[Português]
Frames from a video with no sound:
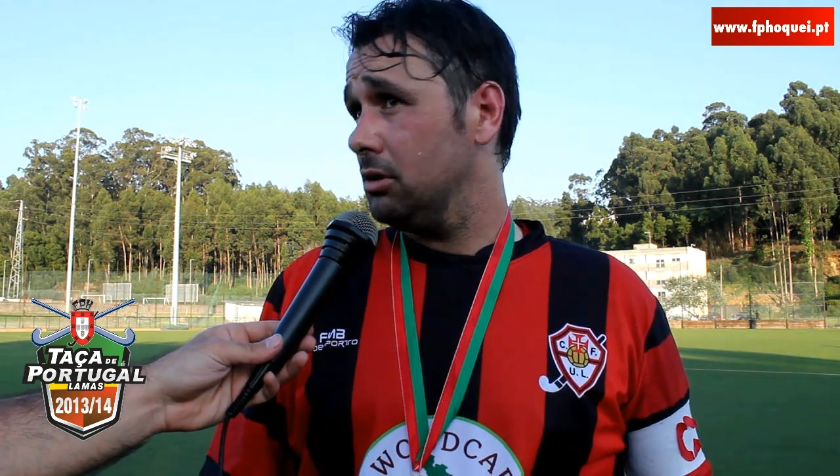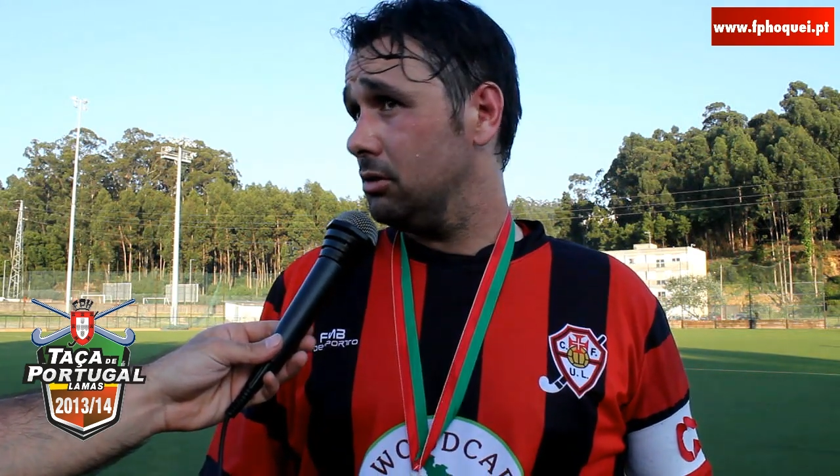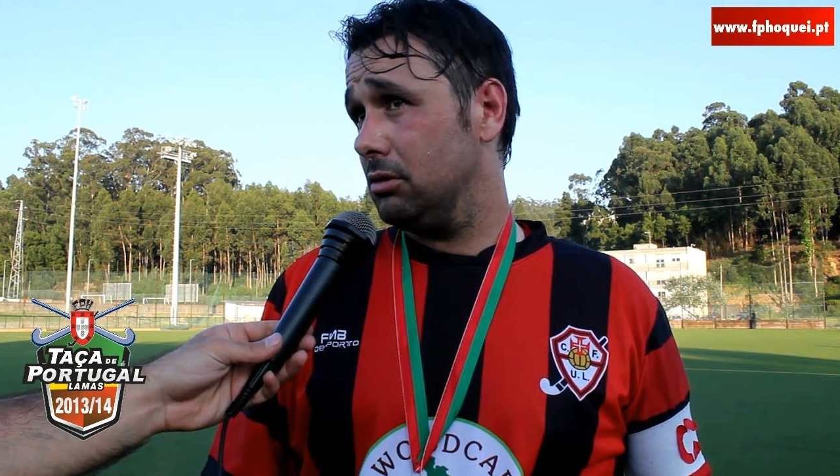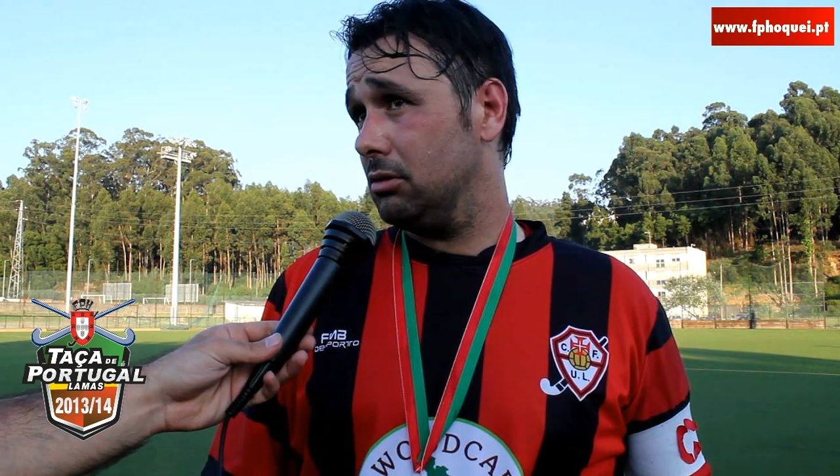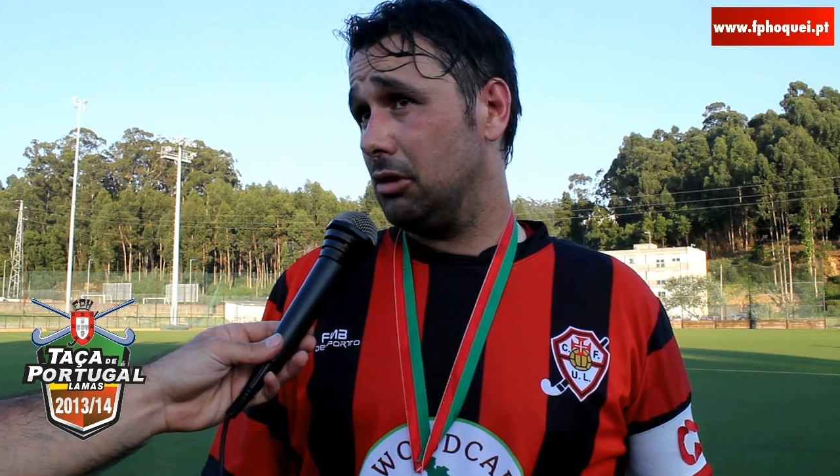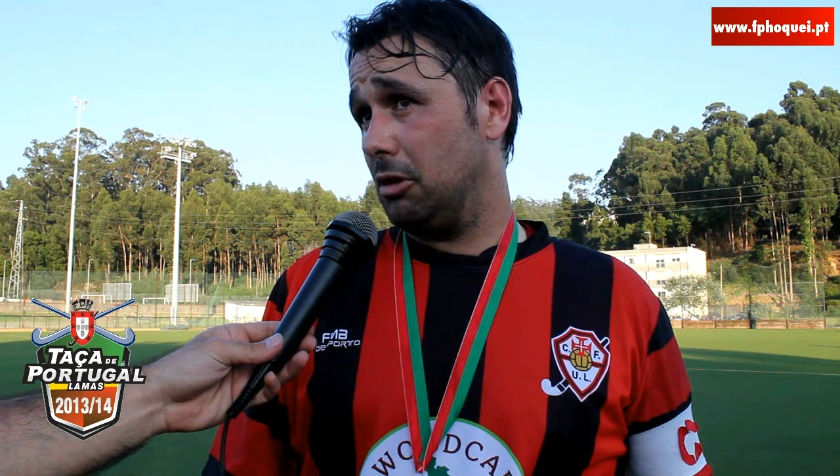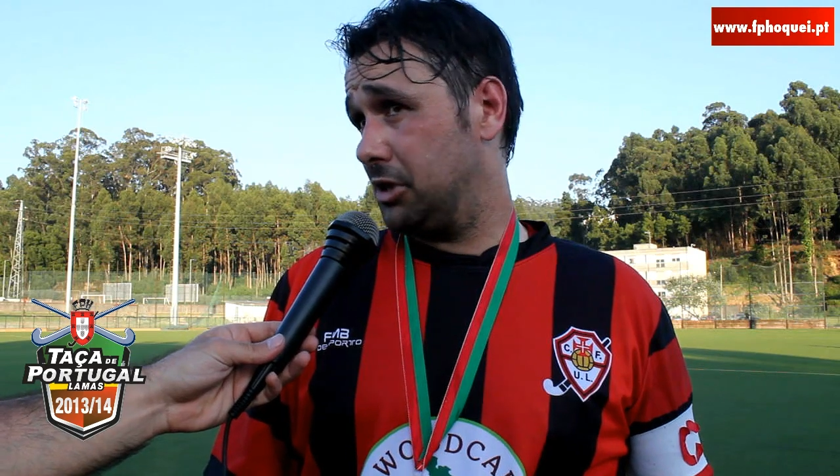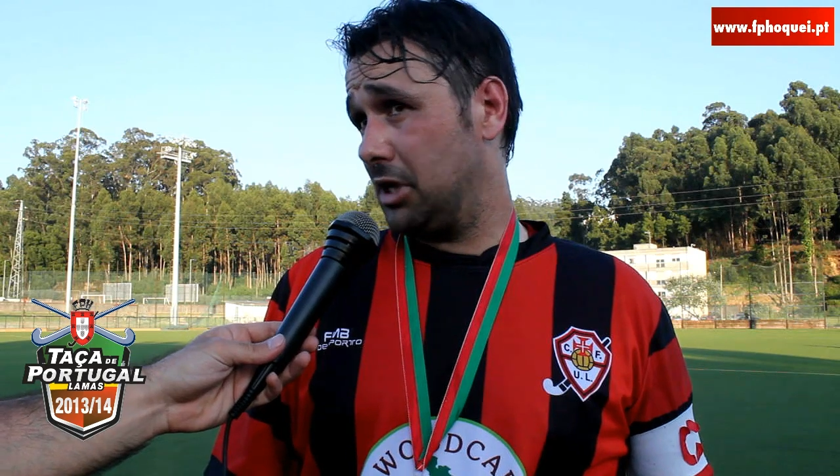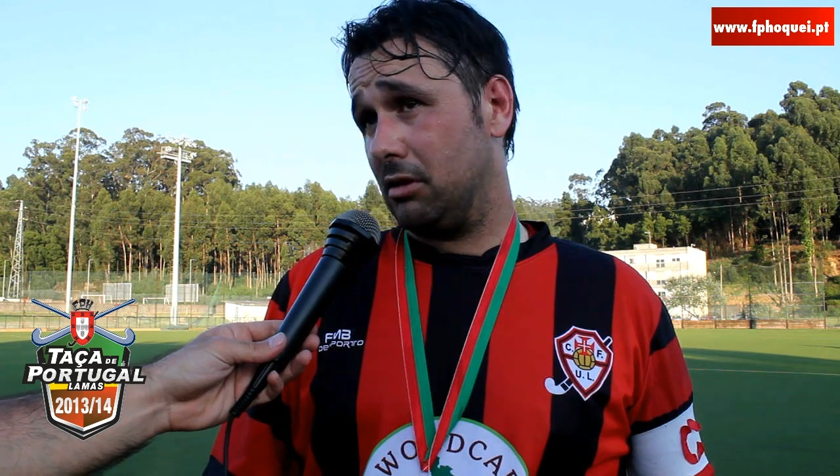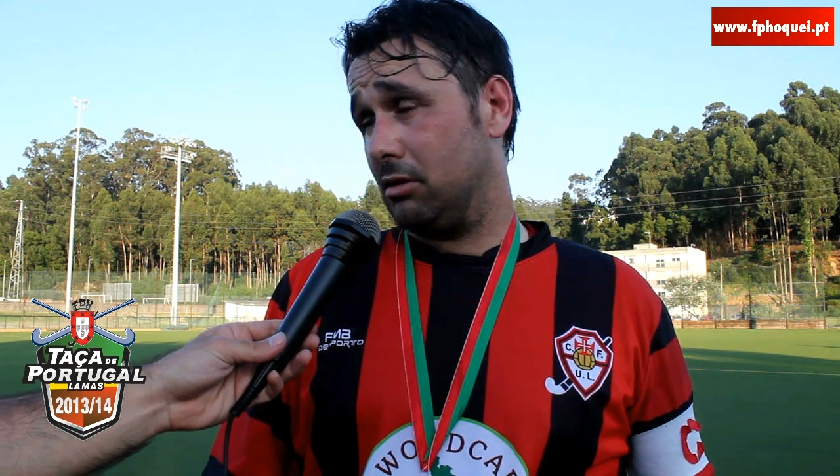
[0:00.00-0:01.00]
eh,
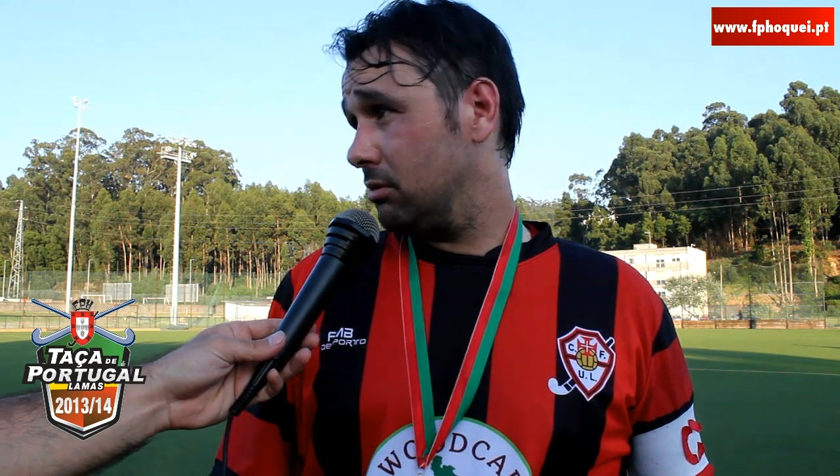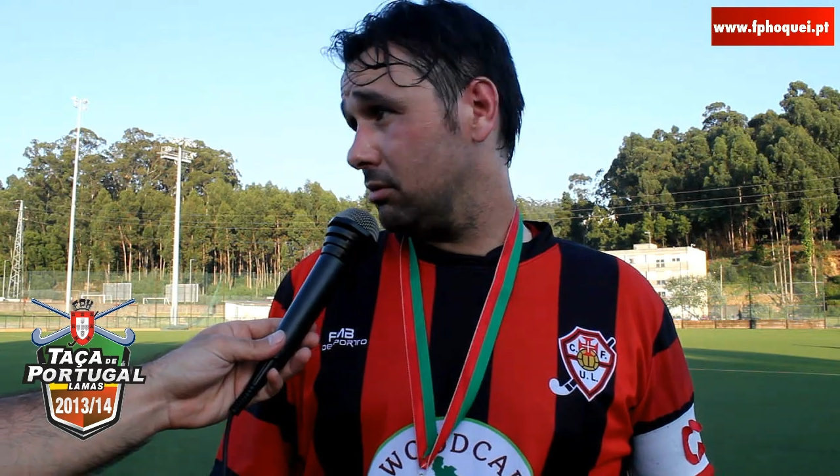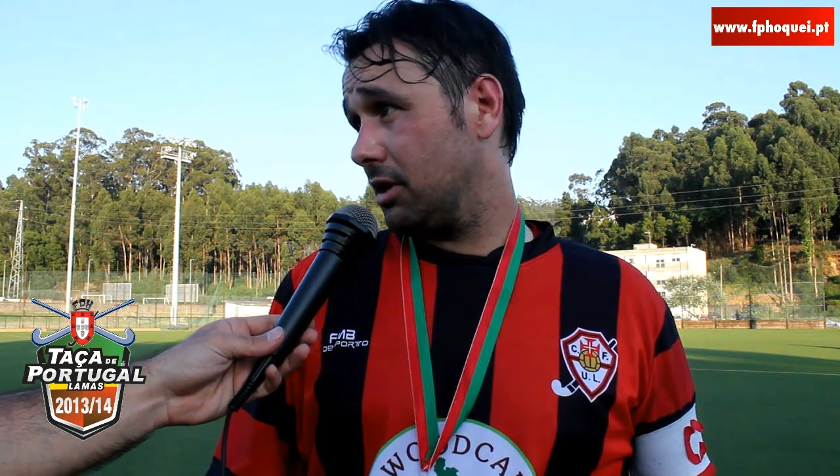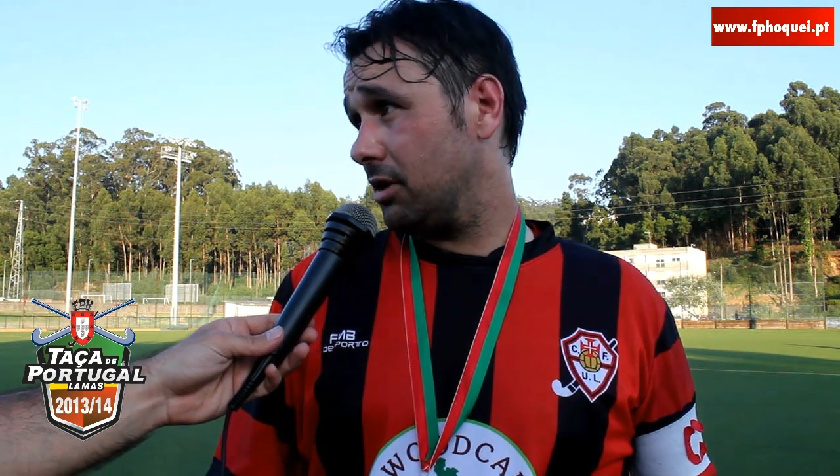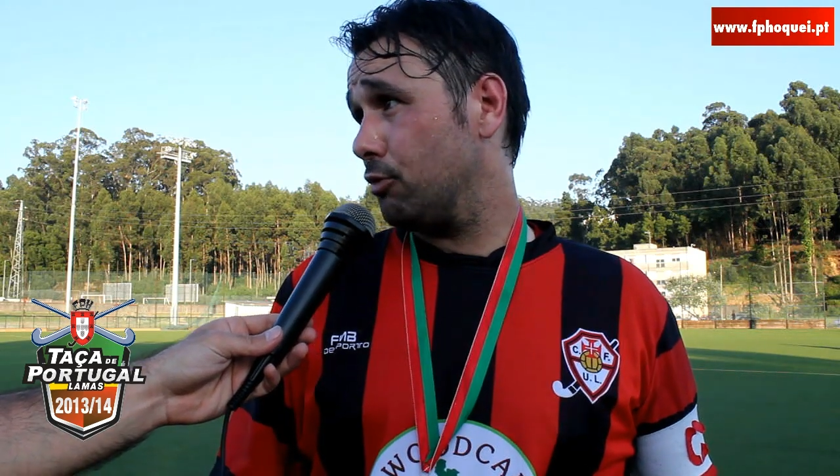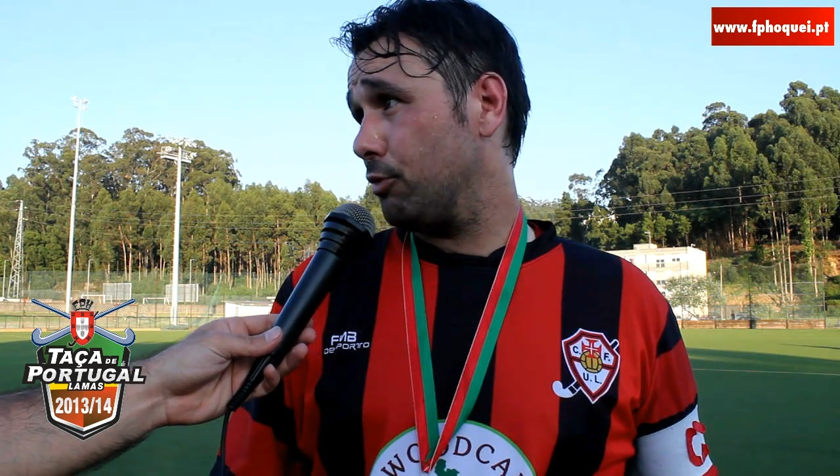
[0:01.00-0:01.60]
apesar de, tem que dar